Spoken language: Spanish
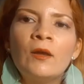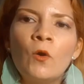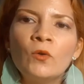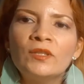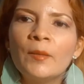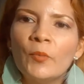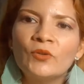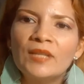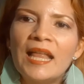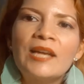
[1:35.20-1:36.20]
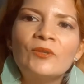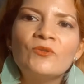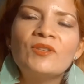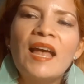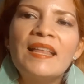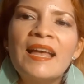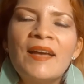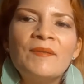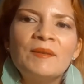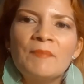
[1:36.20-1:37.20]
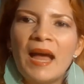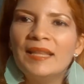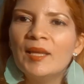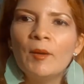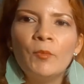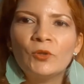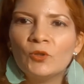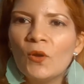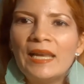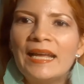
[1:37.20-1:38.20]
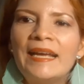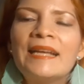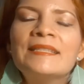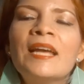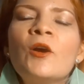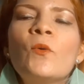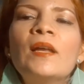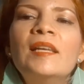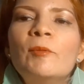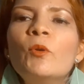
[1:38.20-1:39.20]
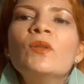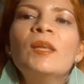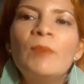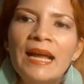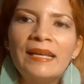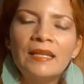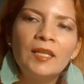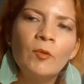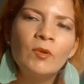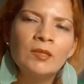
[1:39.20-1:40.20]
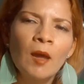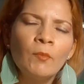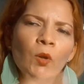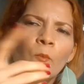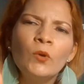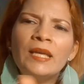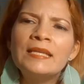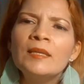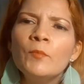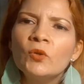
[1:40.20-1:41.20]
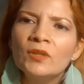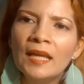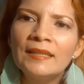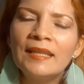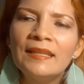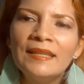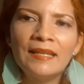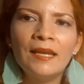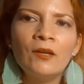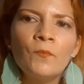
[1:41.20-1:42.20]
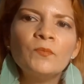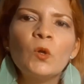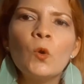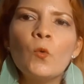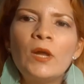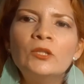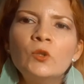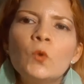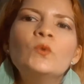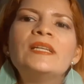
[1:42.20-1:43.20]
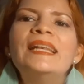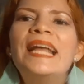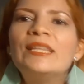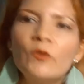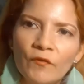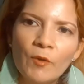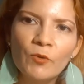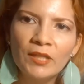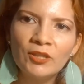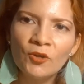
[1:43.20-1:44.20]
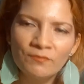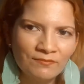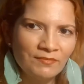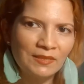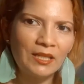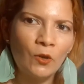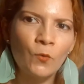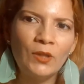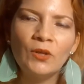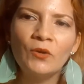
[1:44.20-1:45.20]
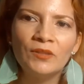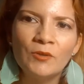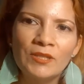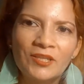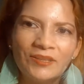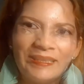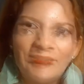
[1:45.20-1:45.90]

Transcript: contraportada rosada andaba por toda la casa con el libro de Blancanieves. Pero ¿por qué es importante tener un cuento, un relato favorito? Se los cuento a continuación.